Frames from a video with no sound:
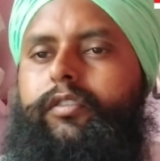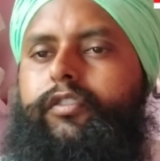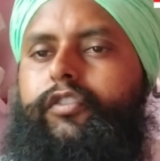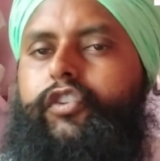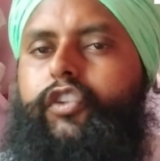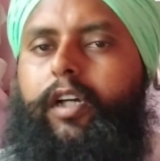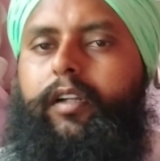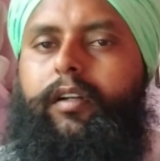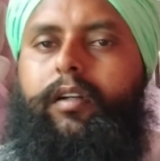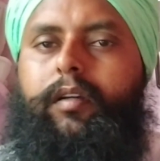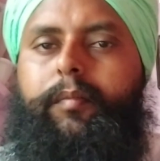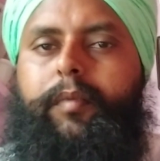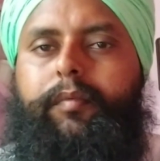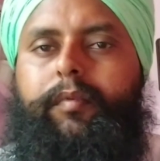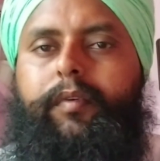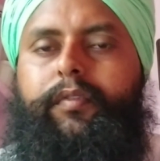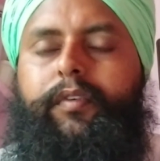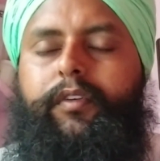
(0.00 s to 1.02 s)
चैनल नंबर
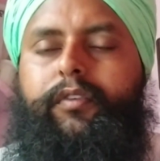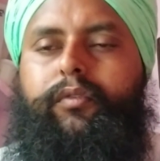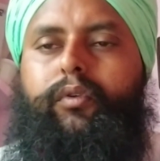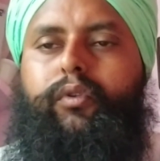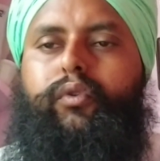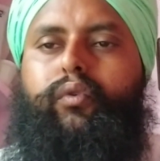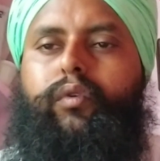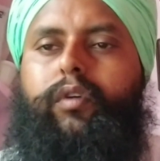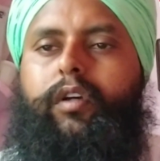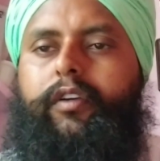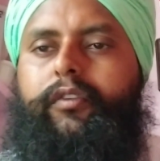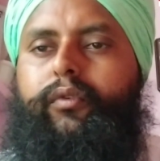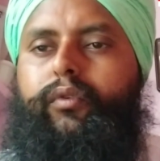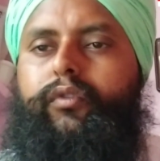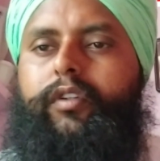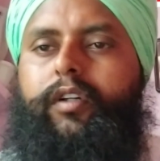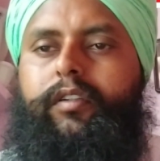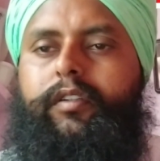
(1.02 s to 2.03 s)
भी फिक्स हो चुका है सो
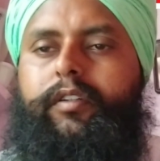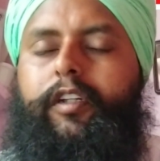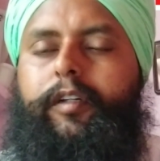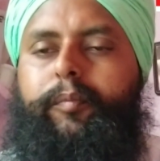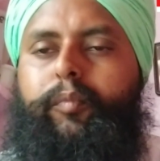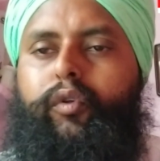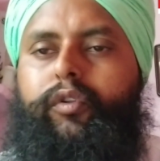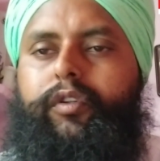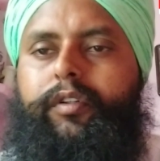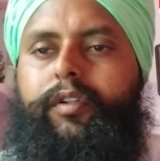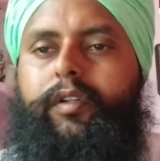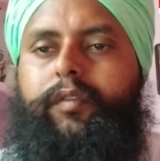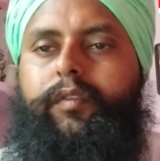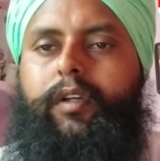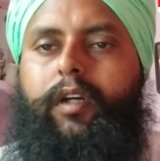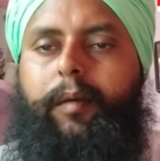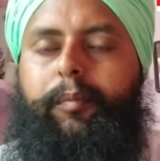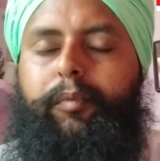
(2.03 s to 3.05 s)
जल्द ही रिपोर्टर टीवी
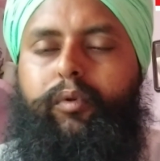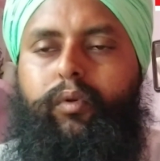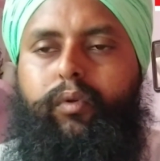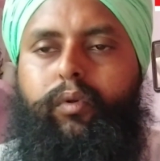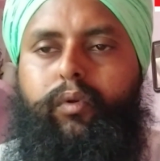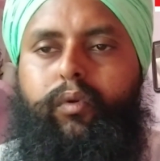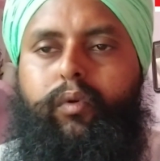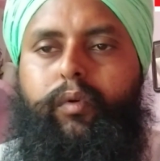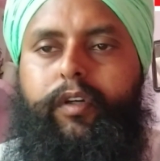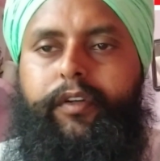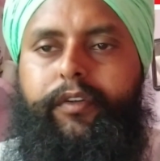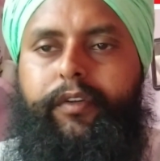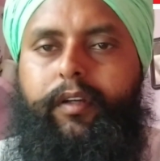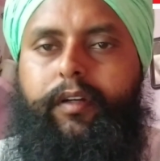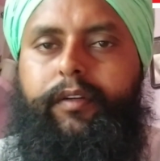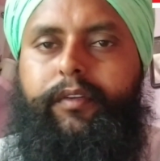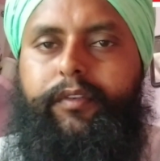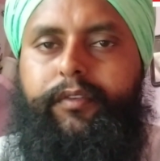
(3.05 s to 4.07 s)
आप लोगों को
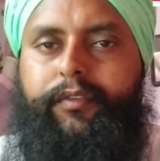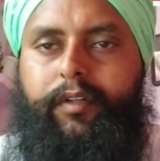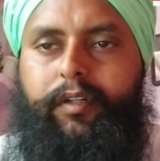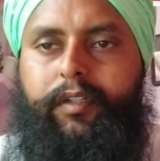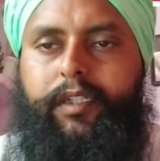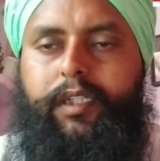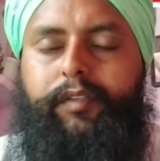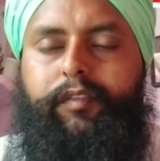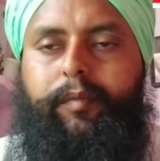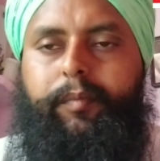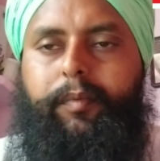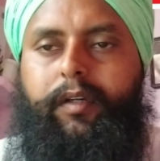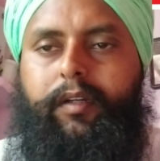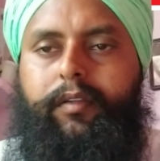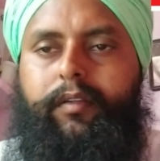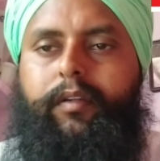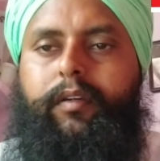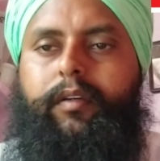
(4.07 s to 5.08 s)
एयरटेल डिजिटल टीवी पर
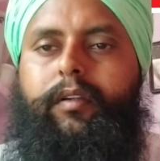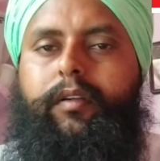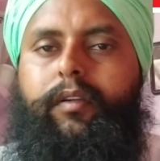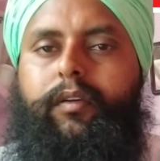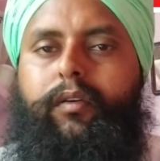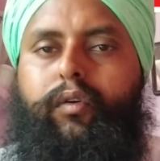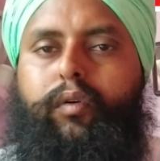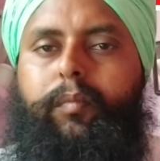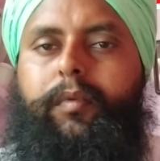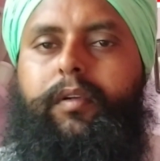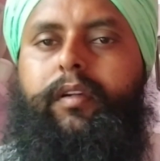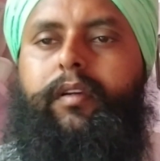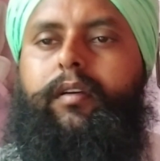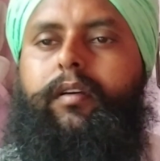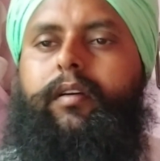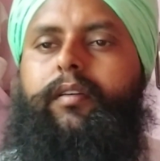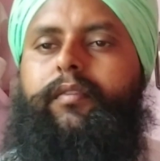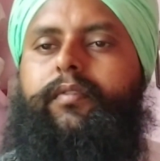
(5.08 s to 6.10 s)
देखने को
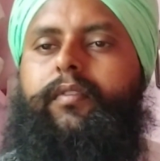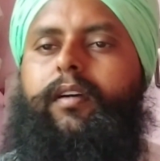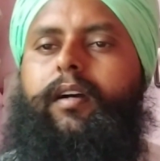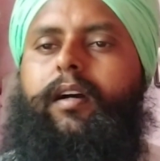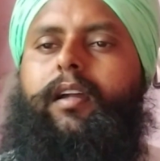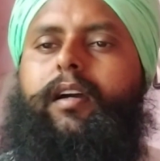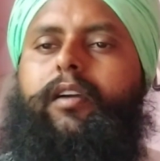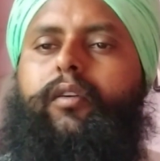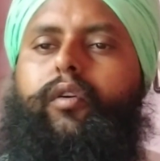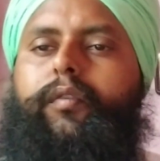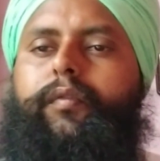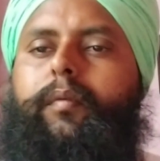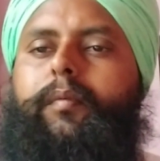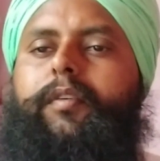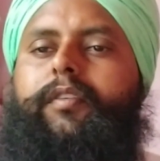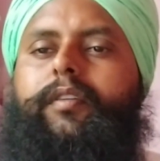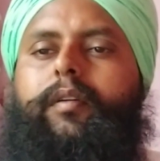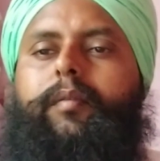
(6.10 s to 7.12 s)
मिलेगा फिलहाल आपको
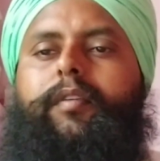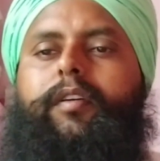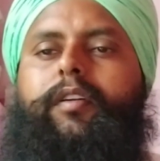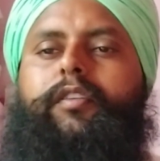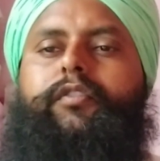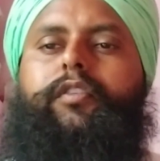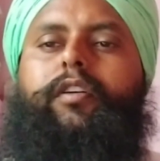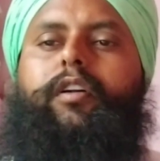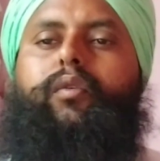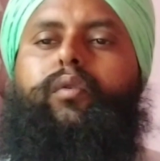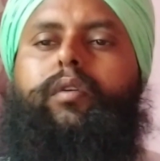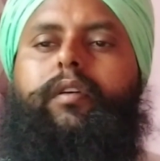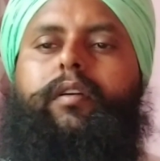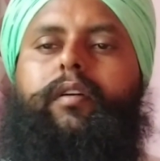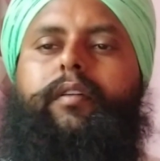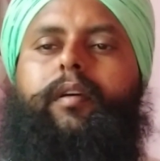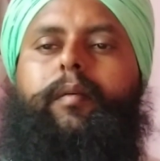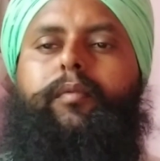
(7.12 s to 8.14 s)
इन्फॉर्मेशन अपडेट इस चैनल को
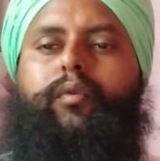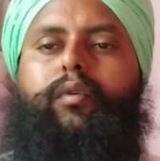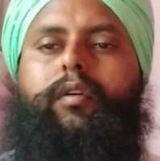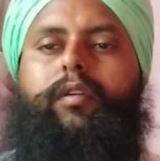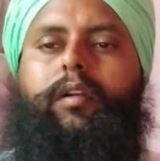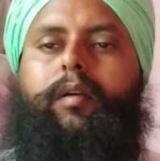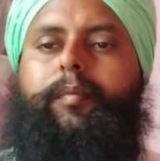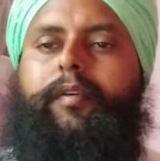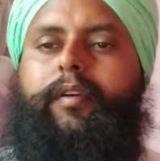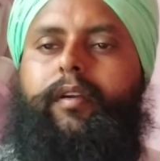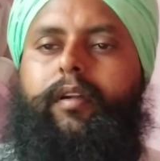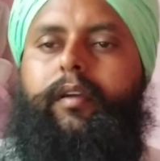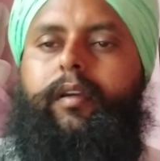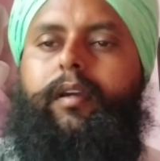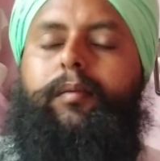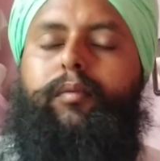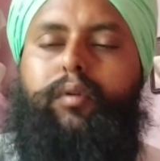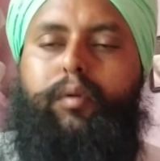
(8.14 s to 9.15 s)
लेकर जहाँ पर कोई अदर अपडेट आएगी
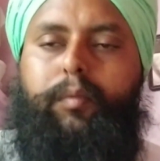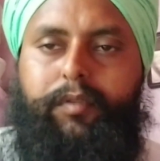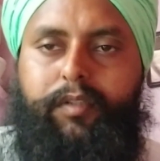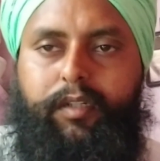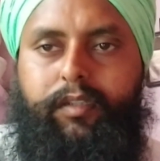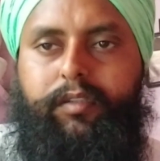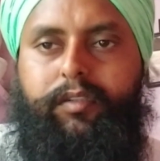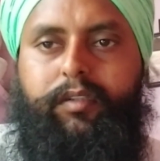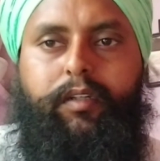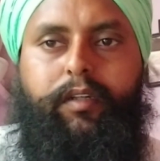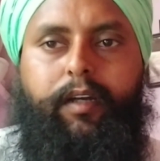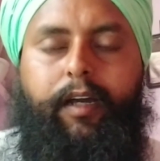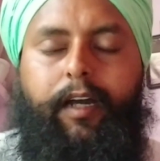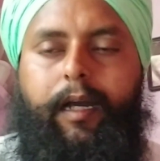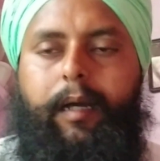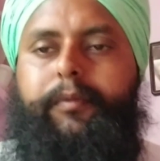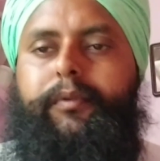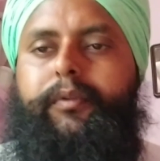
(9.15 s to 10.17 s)
आपको बता दी जाएगा
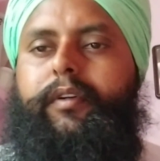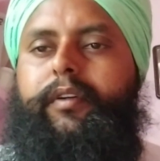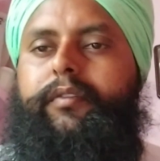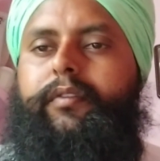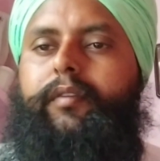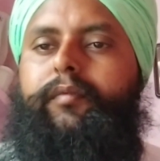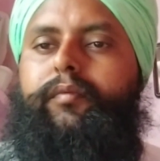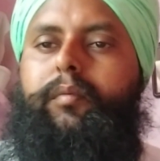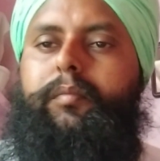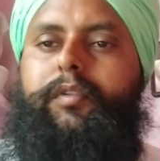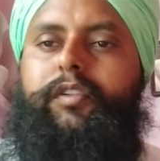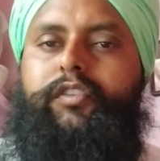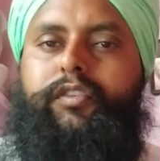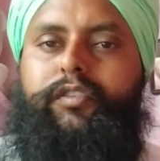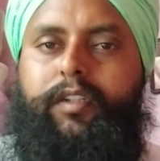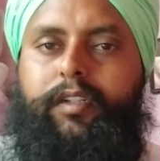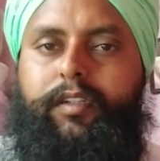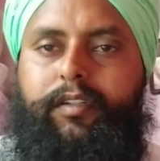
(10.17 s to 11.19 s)
आप जो एक्स्ट्रा इन्फॉर्मेशन
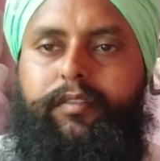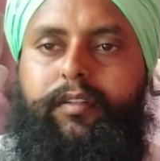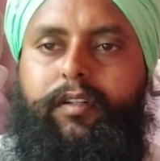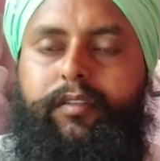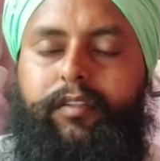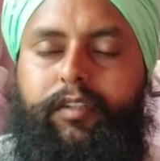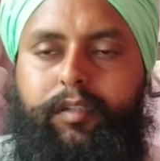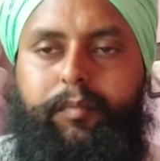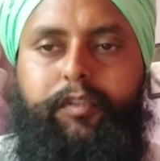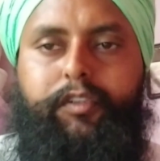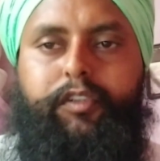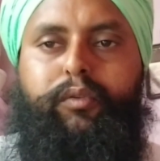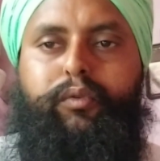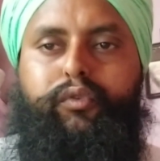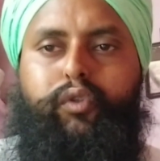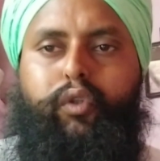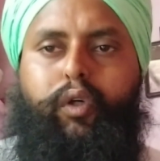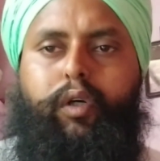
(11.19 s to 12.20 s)
चैनल के साथ जल्द मिलते
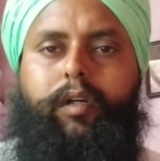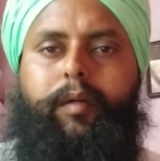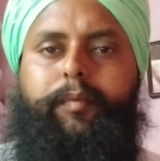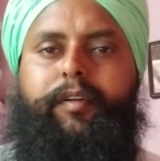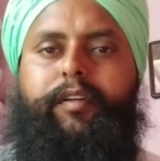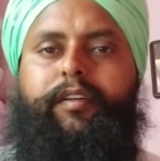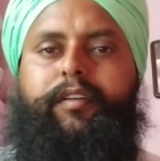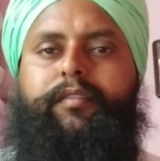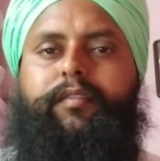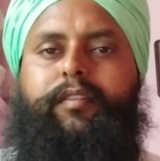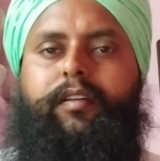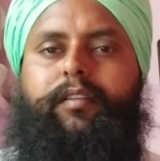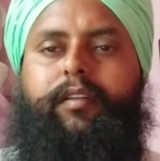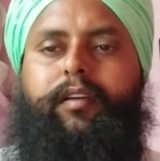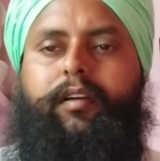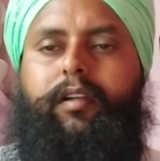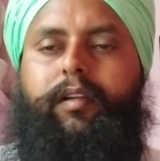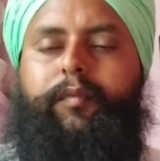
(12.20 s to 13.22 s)
कुछ और अपडेट के साथ
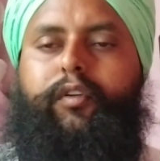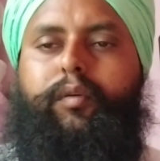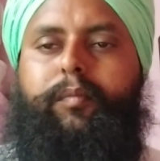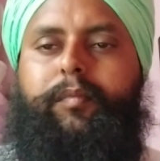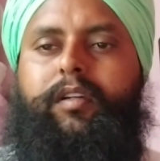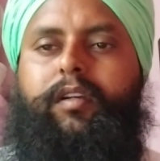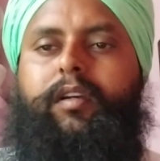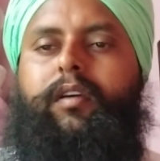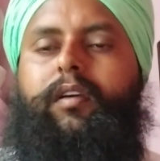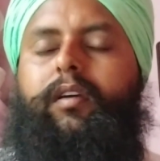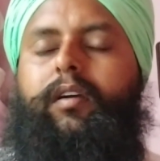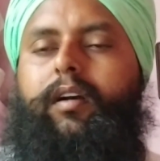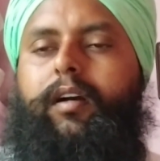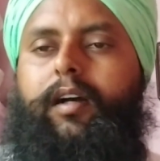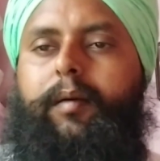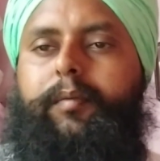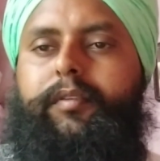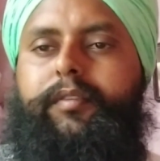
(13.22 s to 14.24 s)
अगले वीडियो में
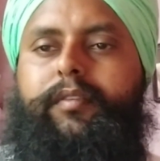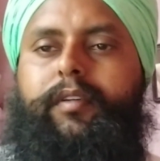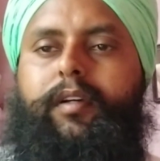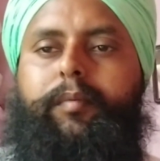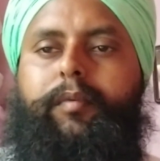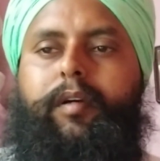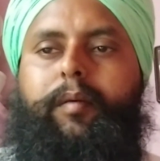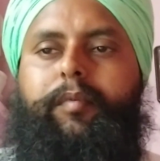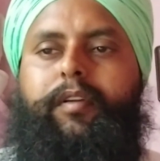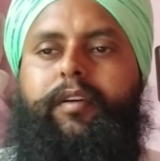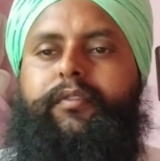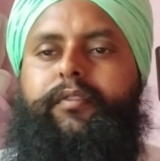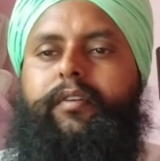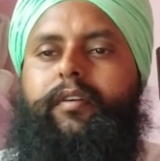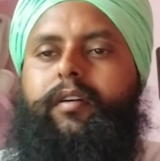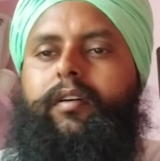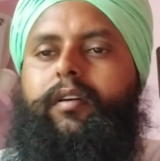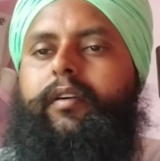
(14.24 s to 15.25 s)
आप जिससे आपका अपना
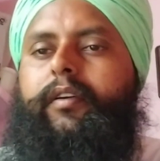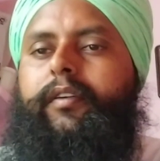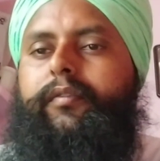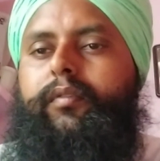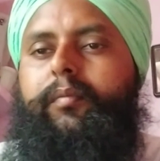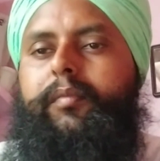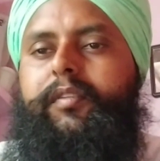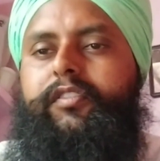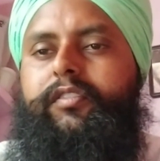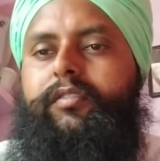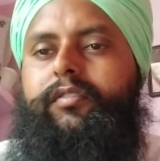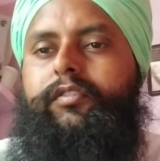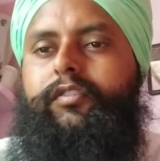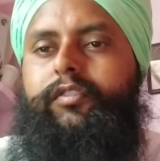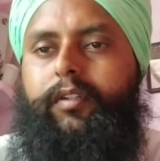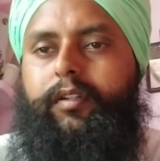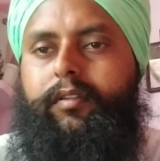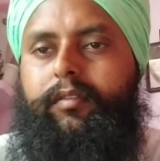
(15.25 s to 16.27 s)
एक्स्ट्रा इन्फॉर्मेशन
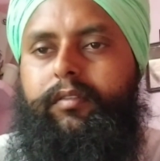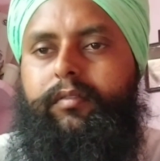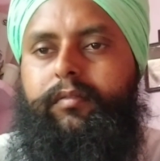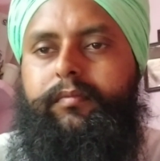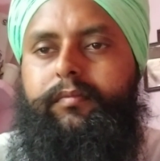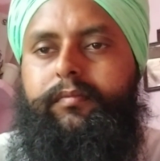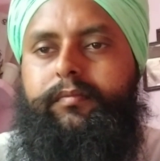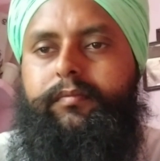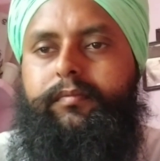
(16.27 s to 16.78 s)
चैनल